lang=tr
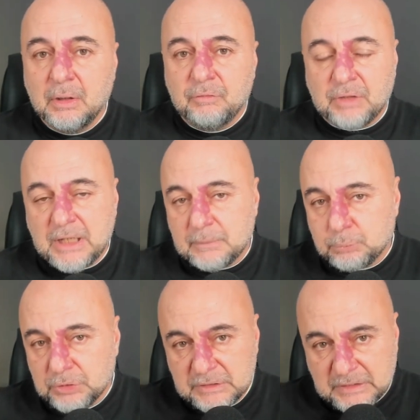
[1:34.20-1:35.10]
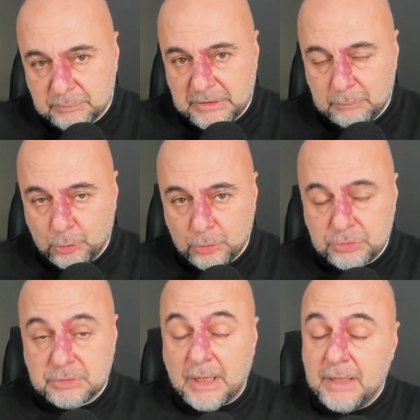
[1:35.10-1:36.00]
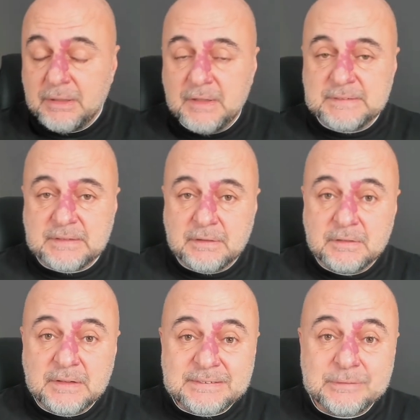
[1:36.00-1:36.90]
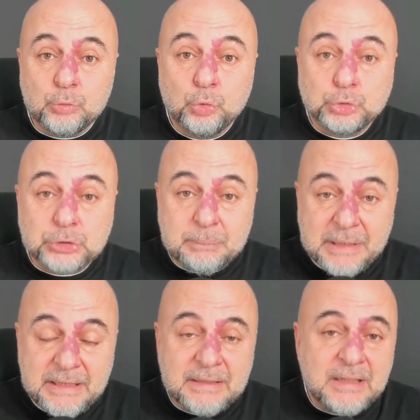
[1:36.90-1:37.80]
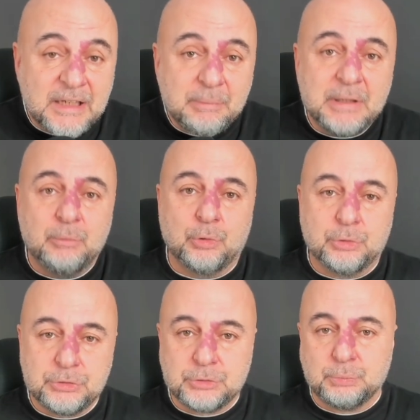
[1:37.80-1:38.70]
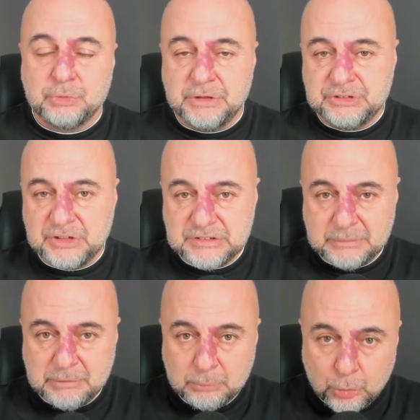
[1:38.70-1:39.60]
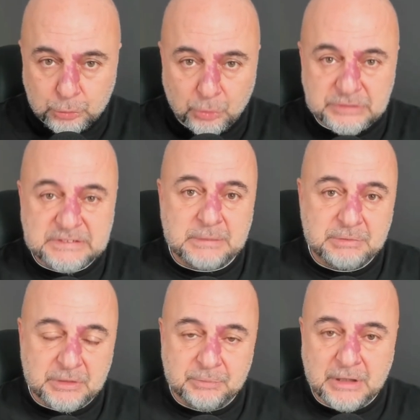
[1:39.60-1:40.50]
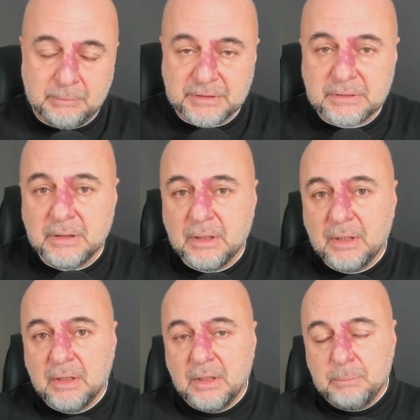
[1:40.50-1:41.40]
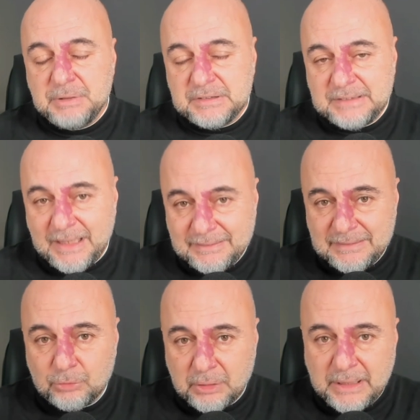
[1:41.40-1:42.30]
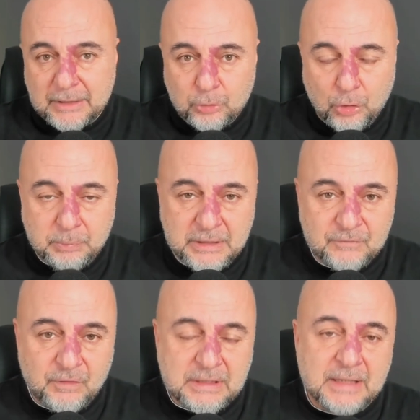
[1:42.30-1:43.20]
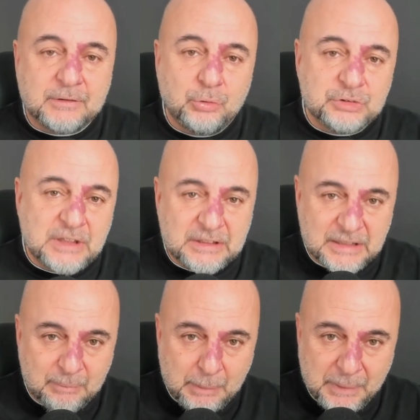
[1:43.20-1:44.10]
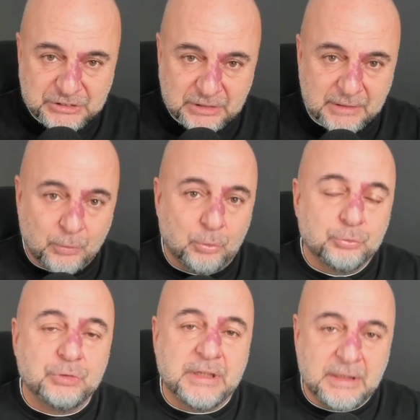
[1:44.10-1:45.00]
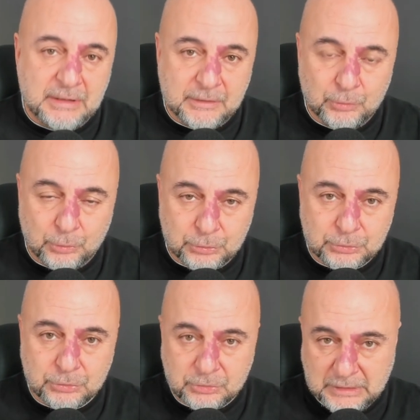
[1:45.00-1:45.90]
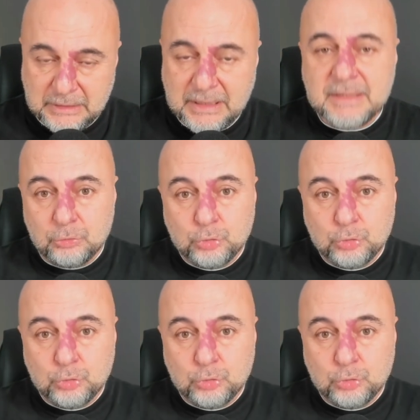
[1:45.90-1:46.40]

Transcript: Fakat bunları tanımlayamıyoruz. Daha enteresanı nasıl uçabildiklerini bilmiyoruz. Bunların içerisinde bir motor sistemi tanımlayamadık. Bir tehdit olarak görmedik fakat gözetleme becerileri olduğuna inanıyoruz dediler.